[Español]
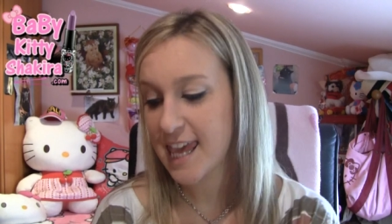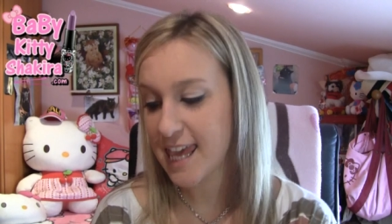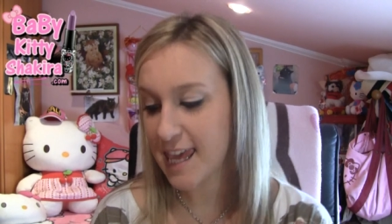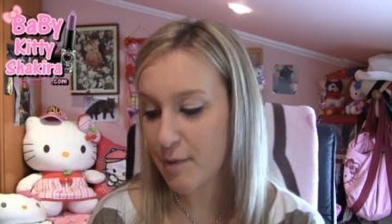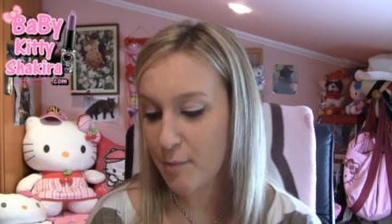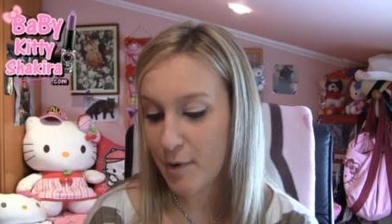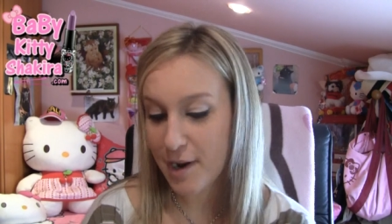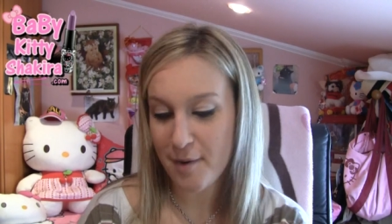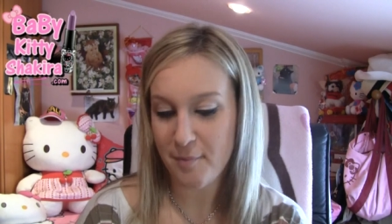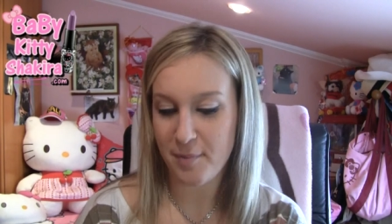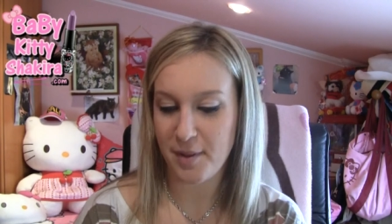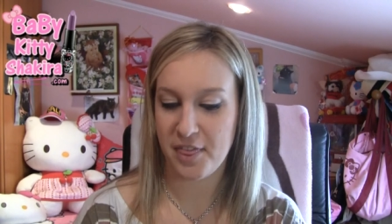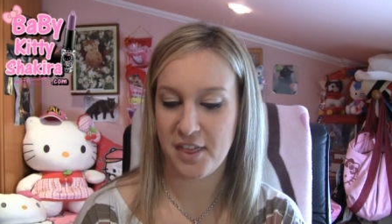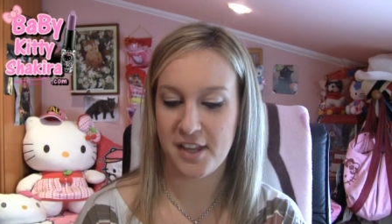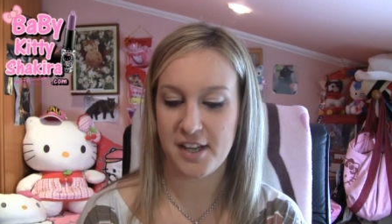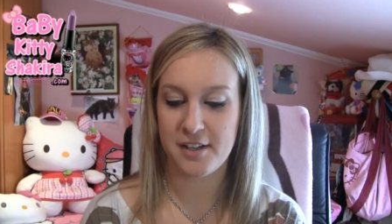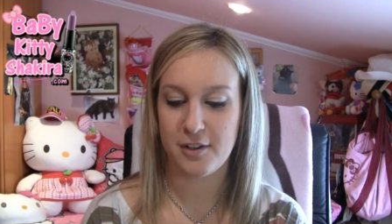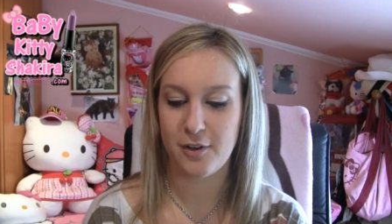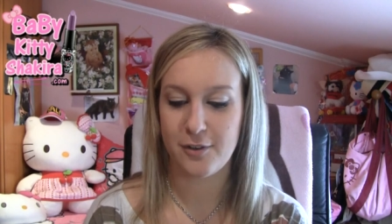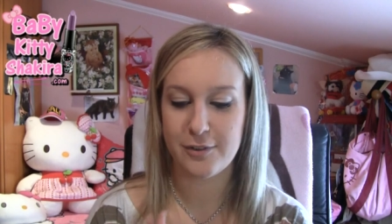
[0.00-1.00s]
y voy a
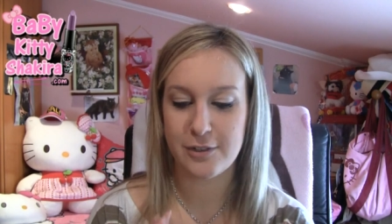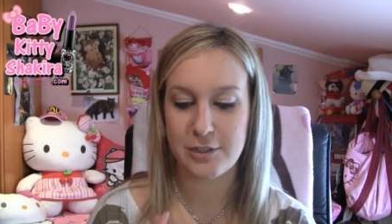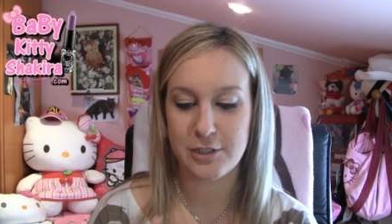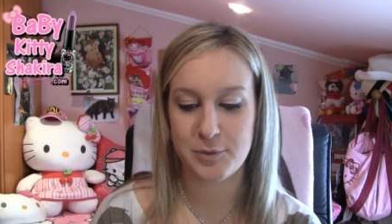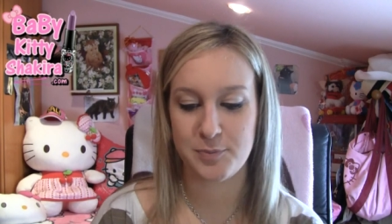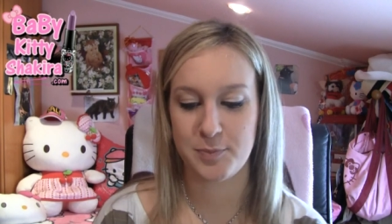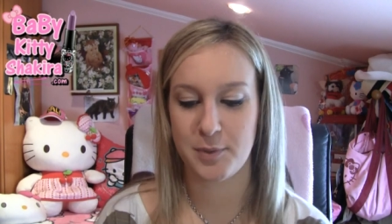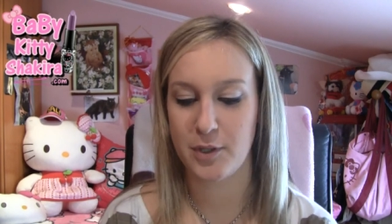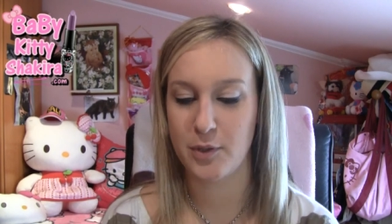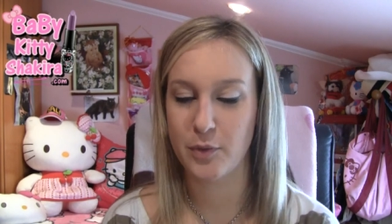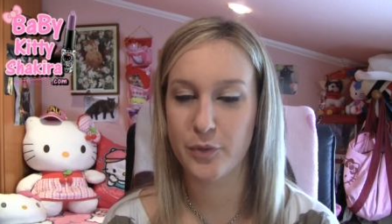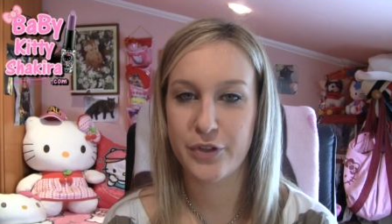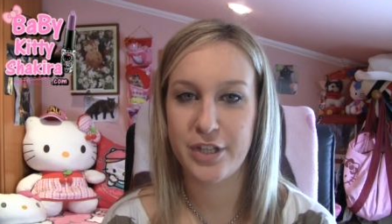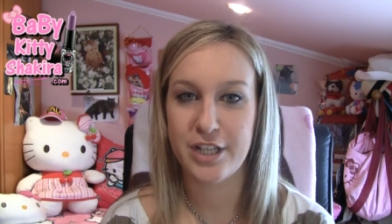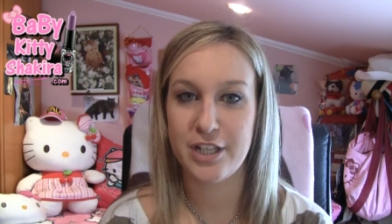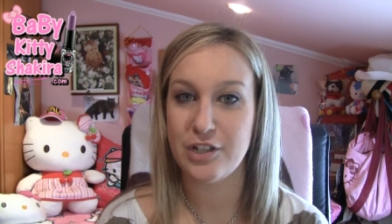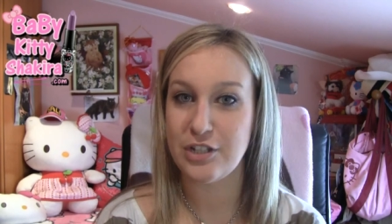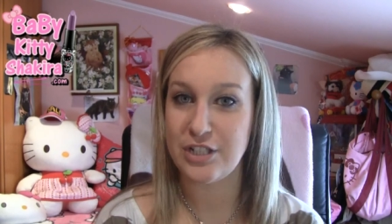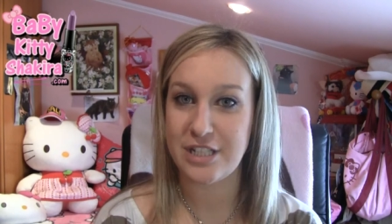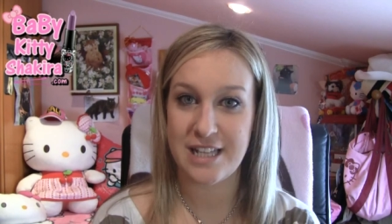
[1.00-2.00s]
empezar con unos
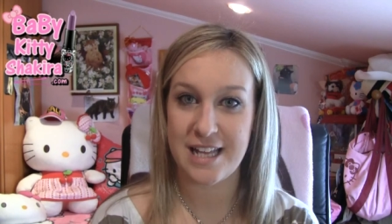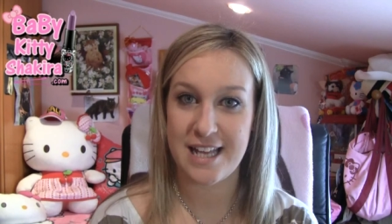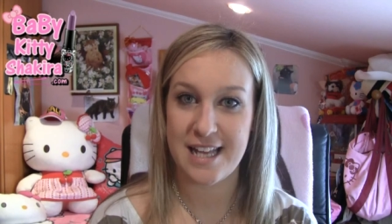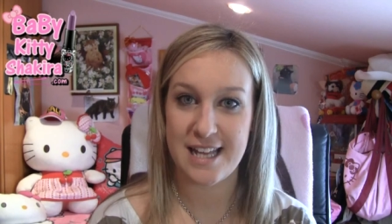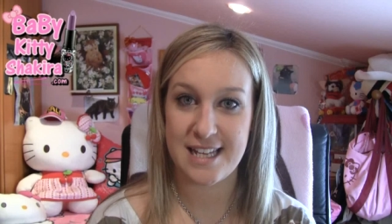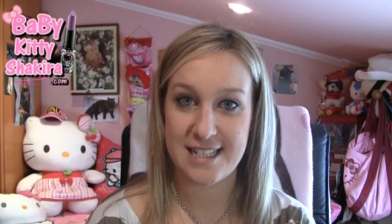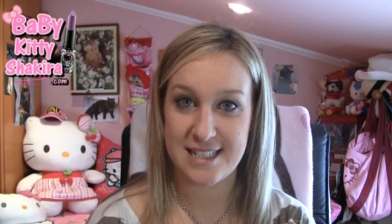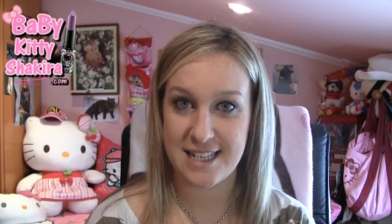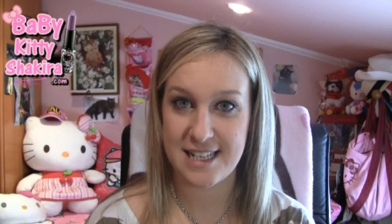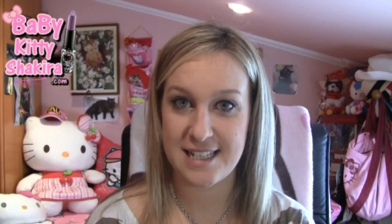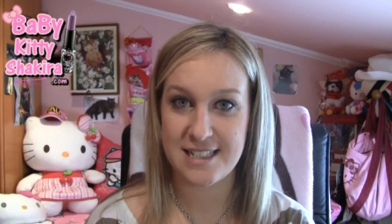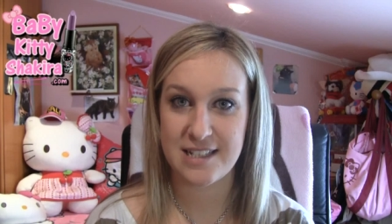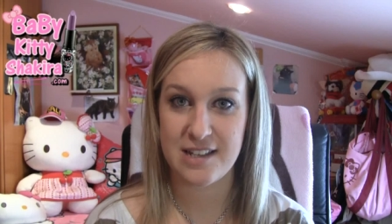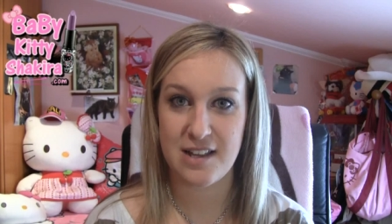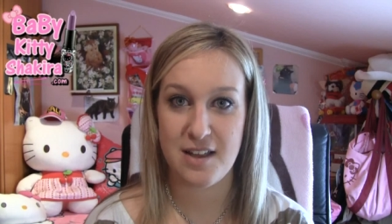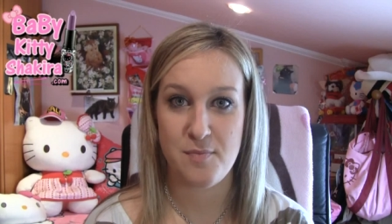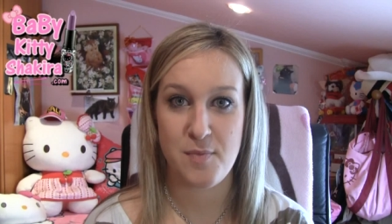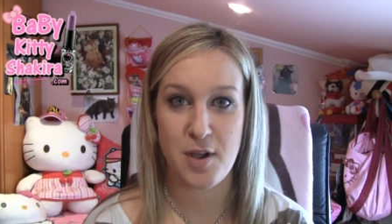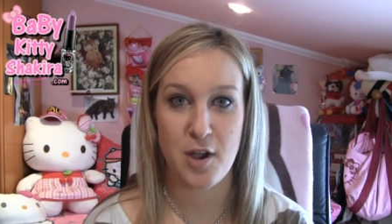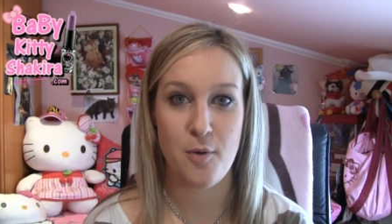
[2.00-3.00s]
productillos de
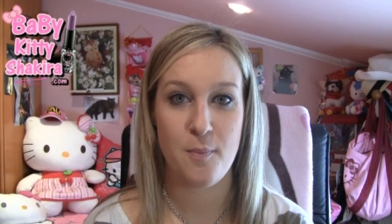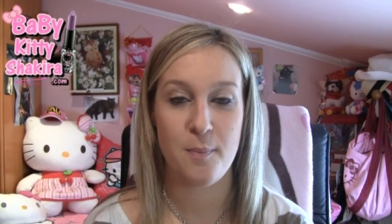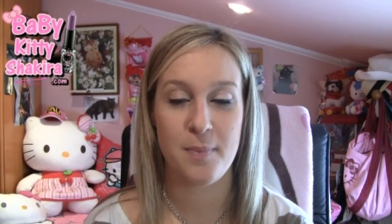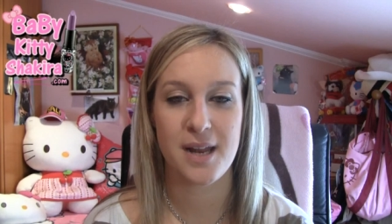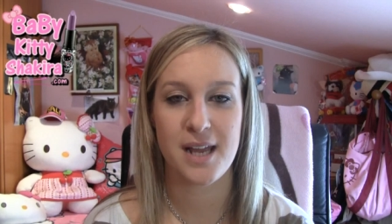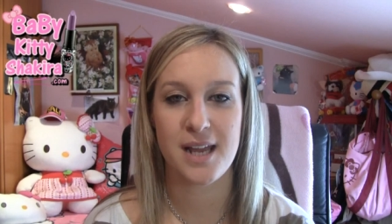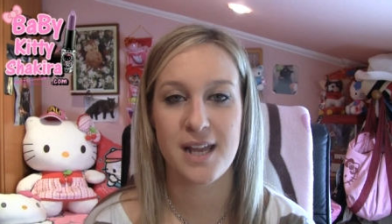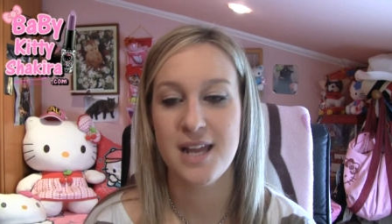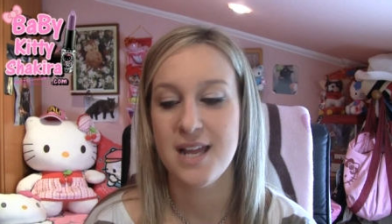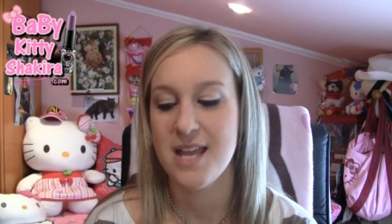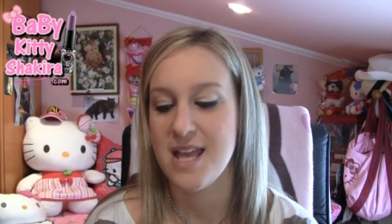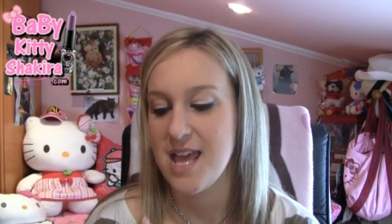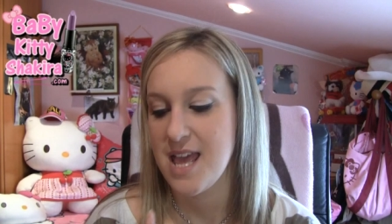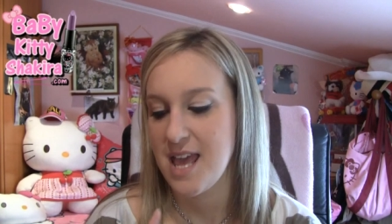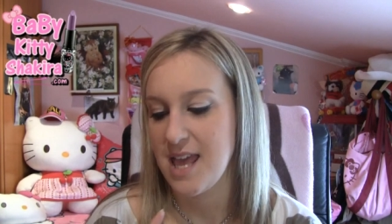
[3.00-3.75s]
Essence que me compré